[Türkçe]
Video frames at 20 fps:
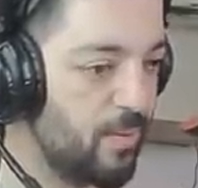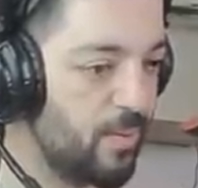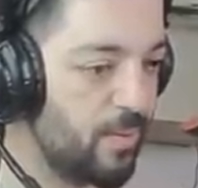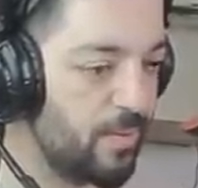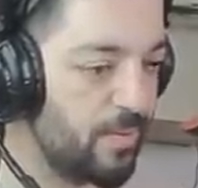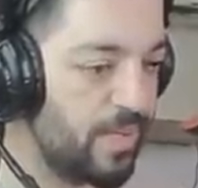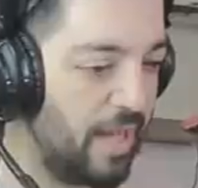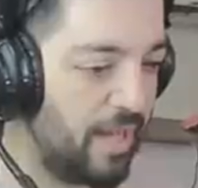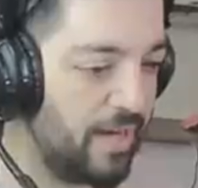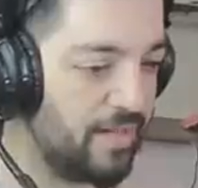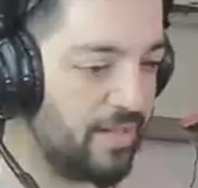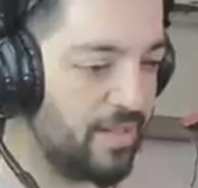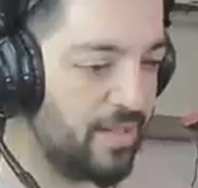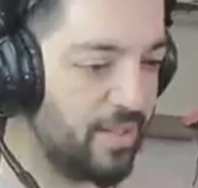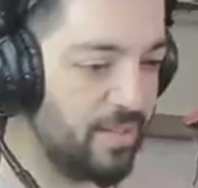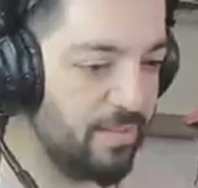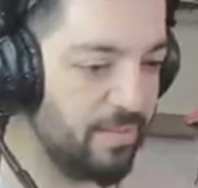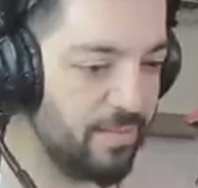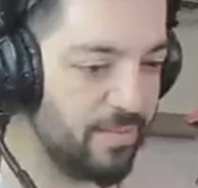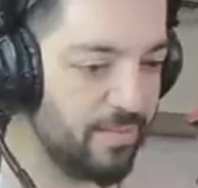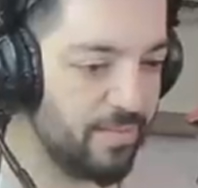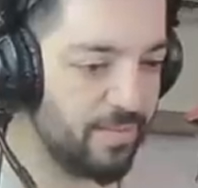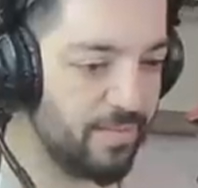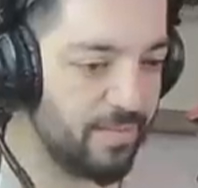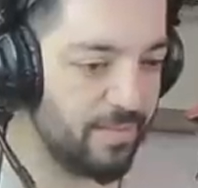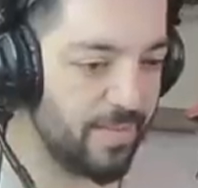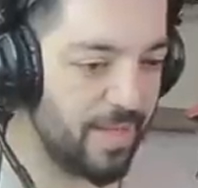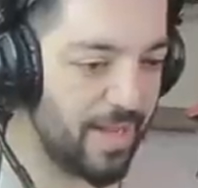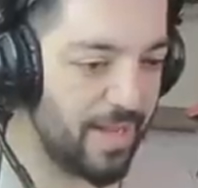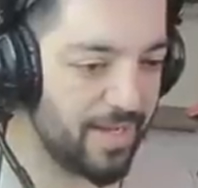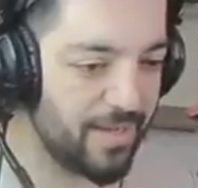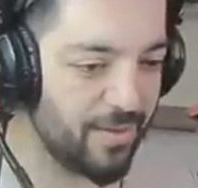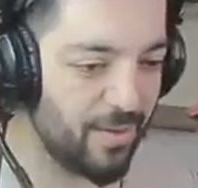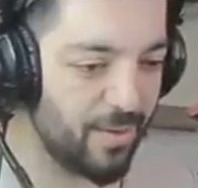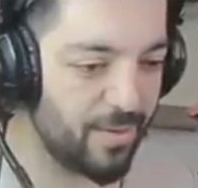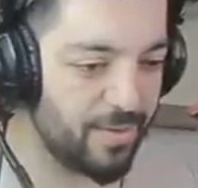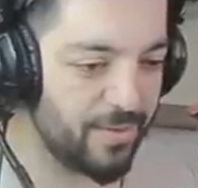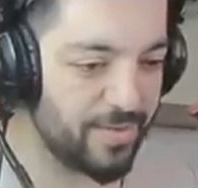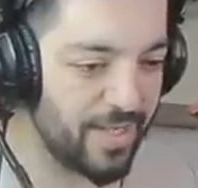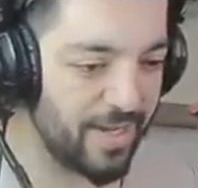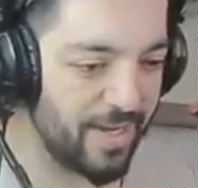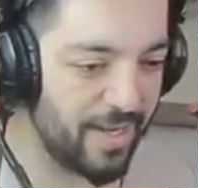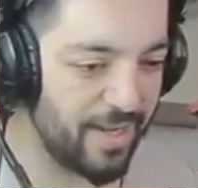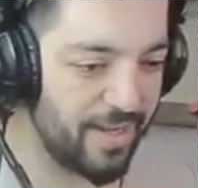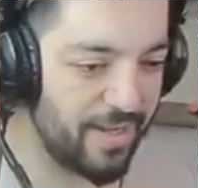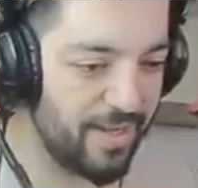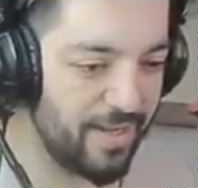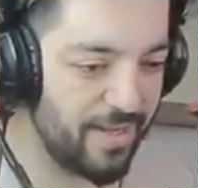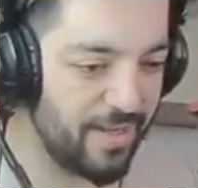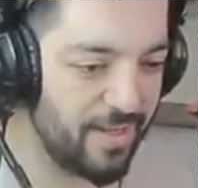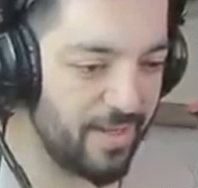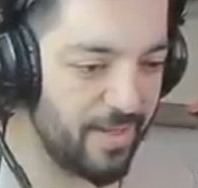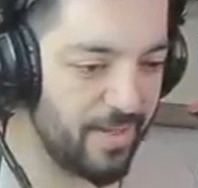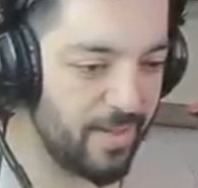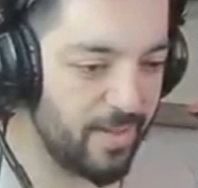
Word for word: Geliyorum kardeşim. Ha gördüm seni.